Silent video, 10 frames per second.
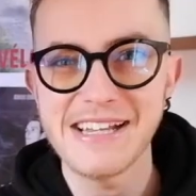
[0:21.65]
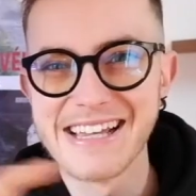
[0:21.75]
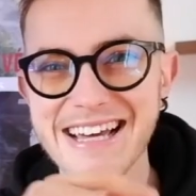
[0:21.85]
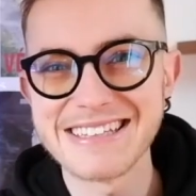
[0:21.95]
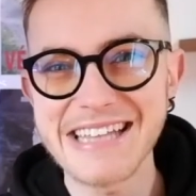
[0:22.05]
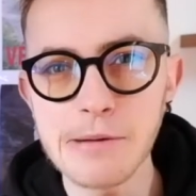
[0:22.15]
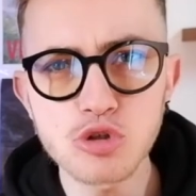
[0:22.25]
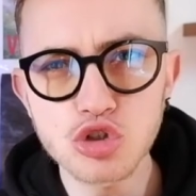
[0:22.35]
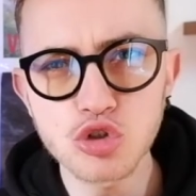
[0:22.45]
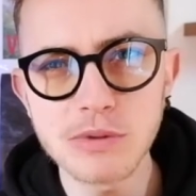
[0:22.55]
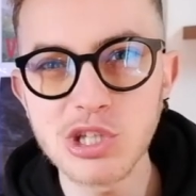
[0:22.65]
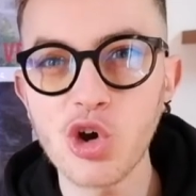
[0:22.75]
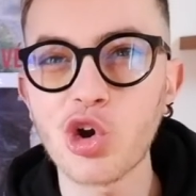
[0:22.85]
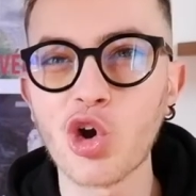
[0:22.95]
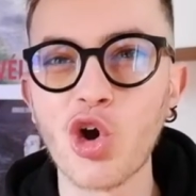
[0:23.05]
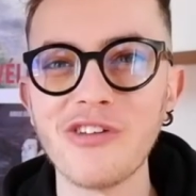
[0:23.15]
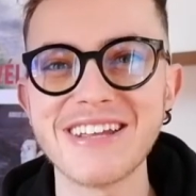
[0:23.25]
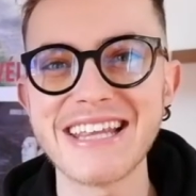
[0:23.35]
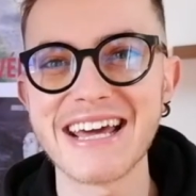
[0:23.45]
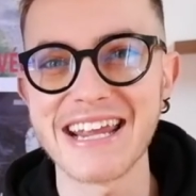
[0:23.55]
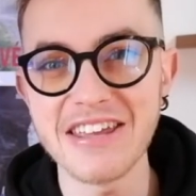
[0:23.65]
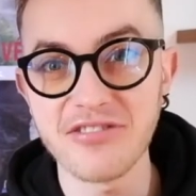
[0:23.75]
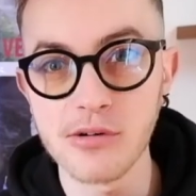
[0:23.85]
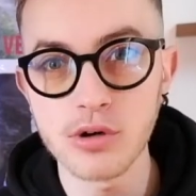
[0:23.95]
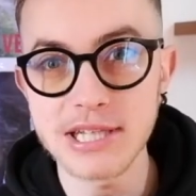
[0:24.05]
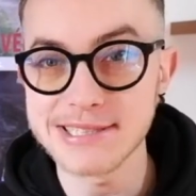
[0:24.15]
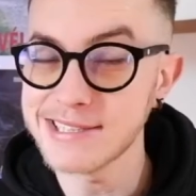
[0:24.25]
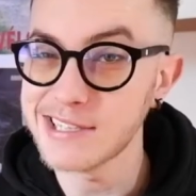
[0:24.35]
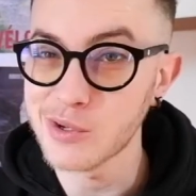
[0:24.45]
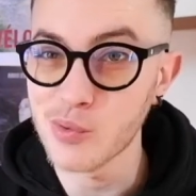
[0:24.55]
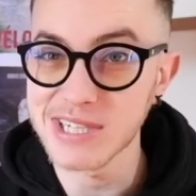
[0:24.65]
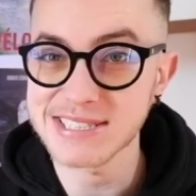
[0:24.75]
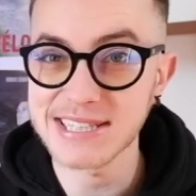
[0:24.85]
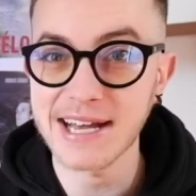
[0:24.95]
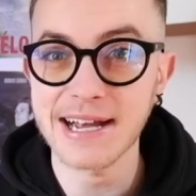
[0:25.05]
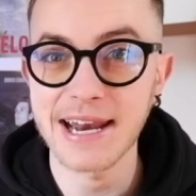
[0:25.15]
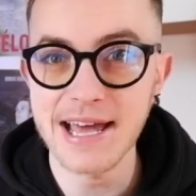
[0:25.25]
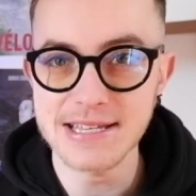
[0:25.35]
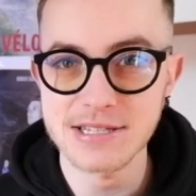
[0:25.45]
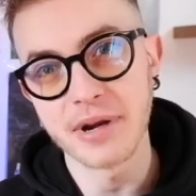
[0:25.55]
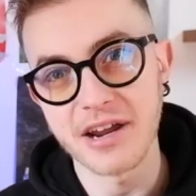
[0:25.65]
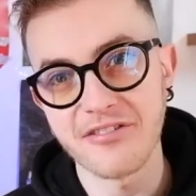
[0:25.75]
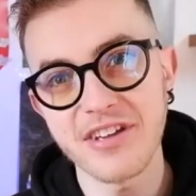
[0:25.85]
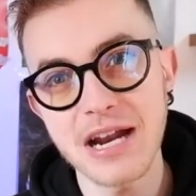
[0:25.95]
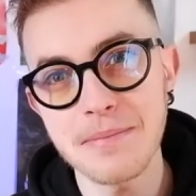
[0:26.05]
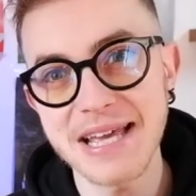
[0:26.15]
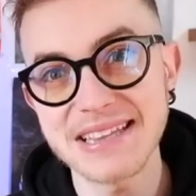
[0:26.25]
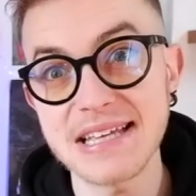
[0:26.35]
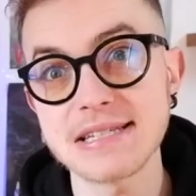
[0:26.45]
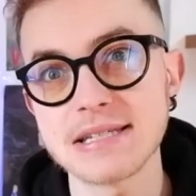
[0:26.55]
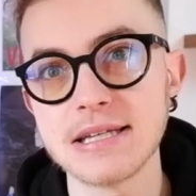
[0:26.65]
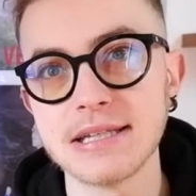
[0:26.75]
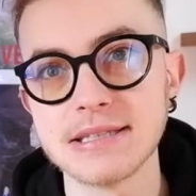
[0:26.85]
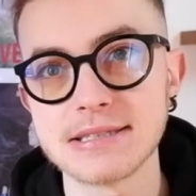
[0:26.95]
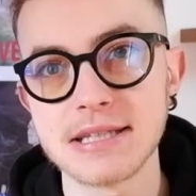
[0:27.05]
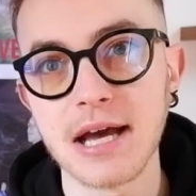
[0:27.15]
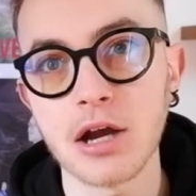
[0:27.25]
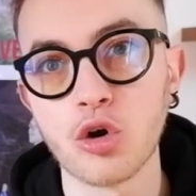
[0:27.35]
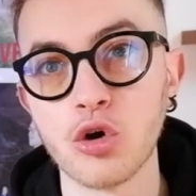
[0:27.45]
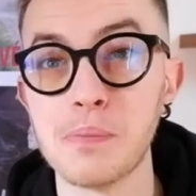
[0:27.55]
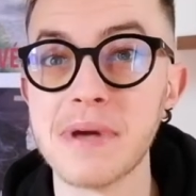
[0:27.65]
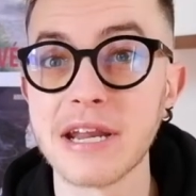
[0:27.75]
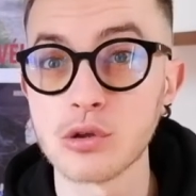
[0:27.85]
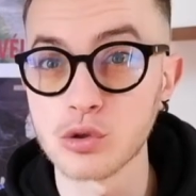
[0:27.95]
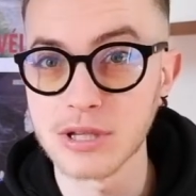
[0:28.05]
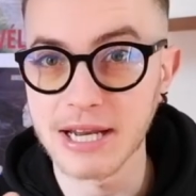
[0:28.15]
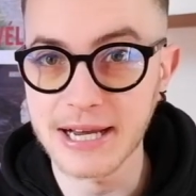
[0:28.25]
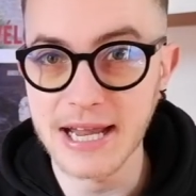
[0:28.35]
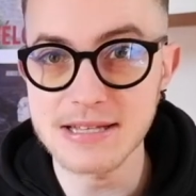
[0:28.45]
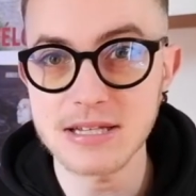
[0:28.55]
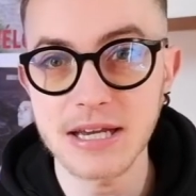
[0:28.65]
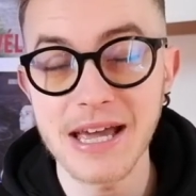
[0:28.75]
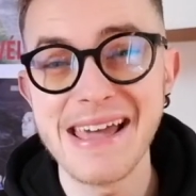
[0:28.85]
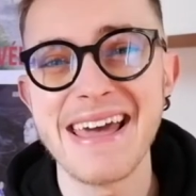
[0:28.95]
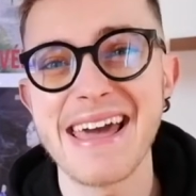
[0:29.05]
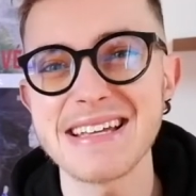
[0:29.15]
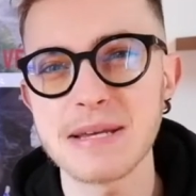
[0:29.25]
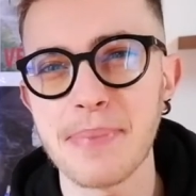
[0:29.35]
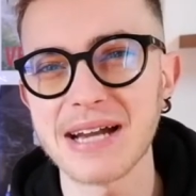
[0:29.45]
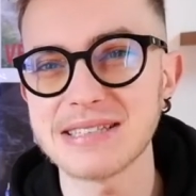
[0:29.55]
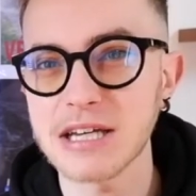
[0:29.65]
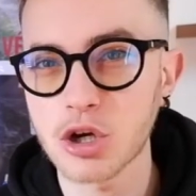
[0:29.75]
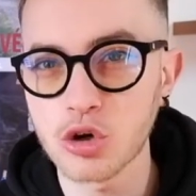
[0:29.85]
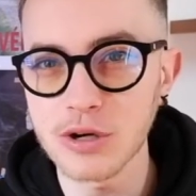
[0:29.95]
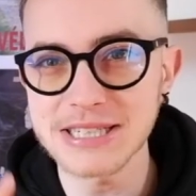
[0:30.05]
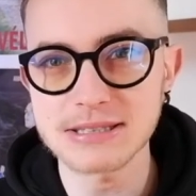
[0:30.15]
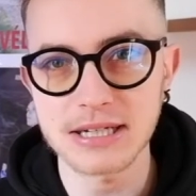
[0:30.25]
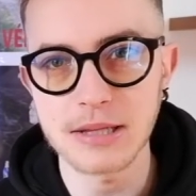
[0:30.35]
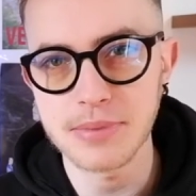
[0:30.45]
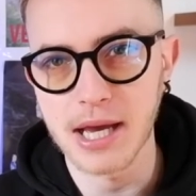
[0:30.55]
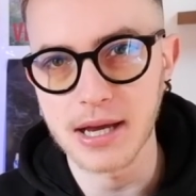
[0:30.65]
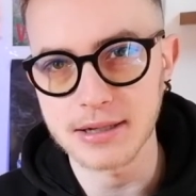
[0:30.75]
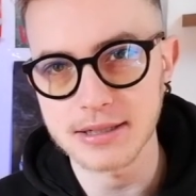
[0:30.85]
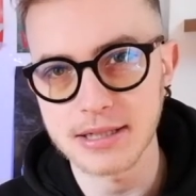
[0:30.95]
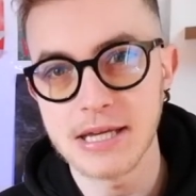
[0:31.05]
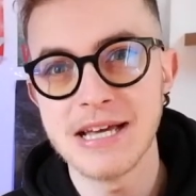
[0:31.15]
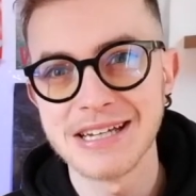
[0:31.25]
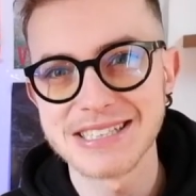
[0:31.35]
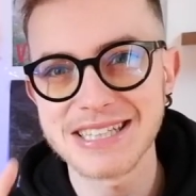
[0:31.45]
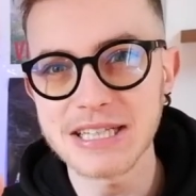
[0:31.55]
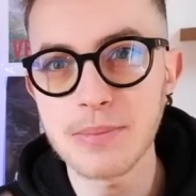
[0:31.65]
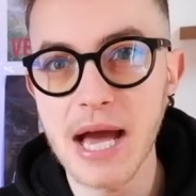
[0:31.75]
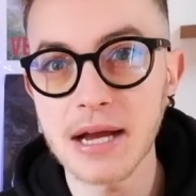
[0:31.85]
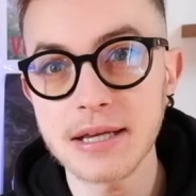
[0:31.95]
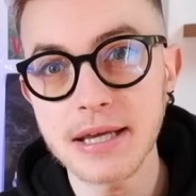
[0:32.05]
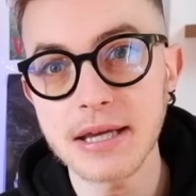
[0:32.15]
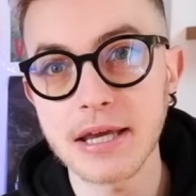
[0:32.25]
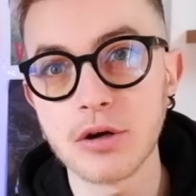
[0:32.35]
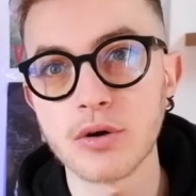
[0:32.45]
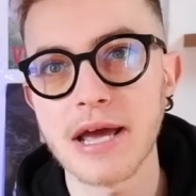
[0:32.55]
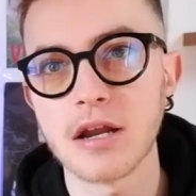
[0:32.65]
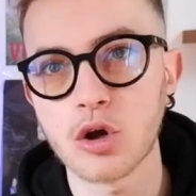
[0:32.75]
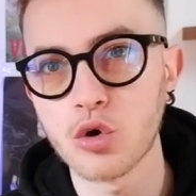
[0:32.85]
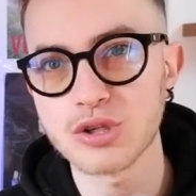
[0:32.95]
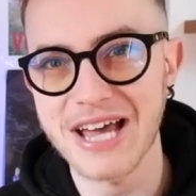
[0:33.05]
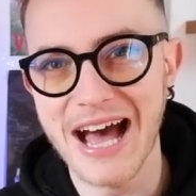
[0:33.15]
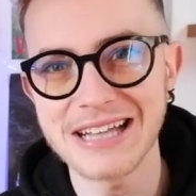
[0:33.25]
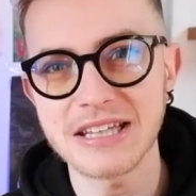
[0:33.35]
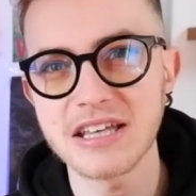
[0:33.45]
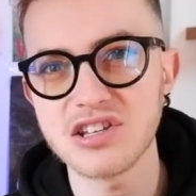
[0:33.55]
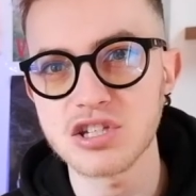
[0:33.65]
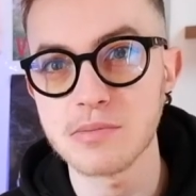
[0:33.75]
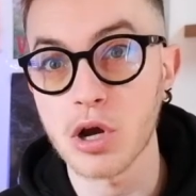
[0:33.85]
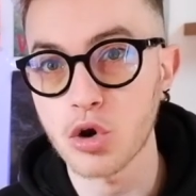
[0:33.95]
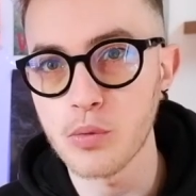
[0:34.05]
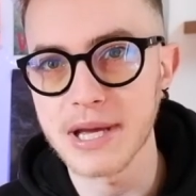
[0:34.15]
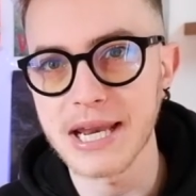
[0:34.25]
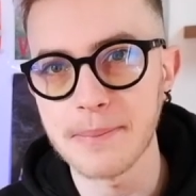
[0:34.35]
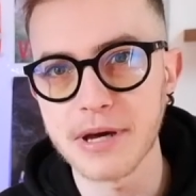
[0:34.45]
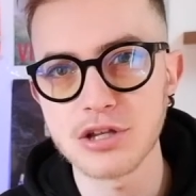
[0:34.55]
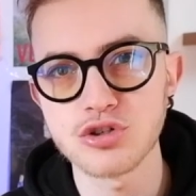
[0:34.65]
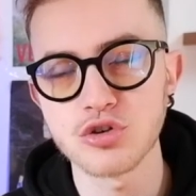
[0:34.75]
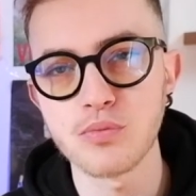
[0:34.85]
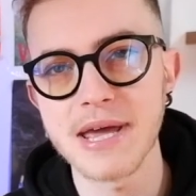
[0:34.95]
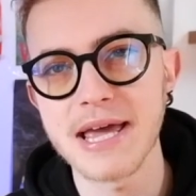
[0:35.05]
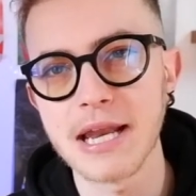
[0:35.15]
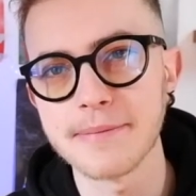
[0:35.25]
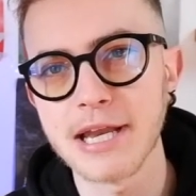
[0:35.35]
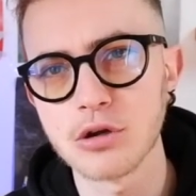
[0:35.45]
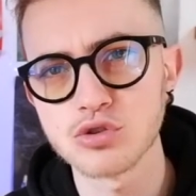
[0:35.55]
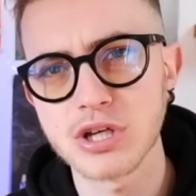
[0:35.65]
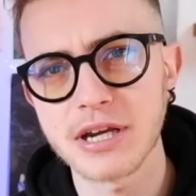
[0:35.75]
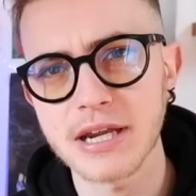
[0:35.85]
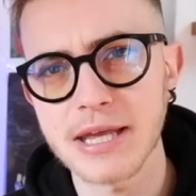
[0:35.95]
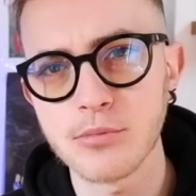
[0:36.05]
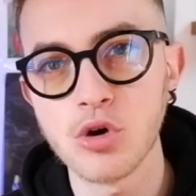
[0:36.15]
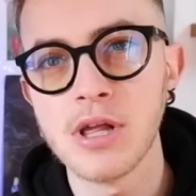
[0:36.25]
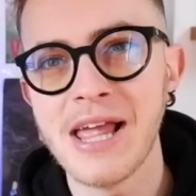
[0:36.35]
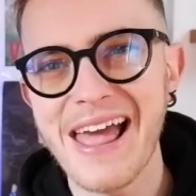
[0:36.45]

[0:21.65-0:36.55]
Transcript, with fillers: E andiamo subito col vedere i favoriti di questa classe perché finalmente si inizia col periodo delle classiche e si parte con la strade bianche Strade Bianche, che non è una corsa antichissima come la Parigi-Roubaix, la Milano-Sanremo,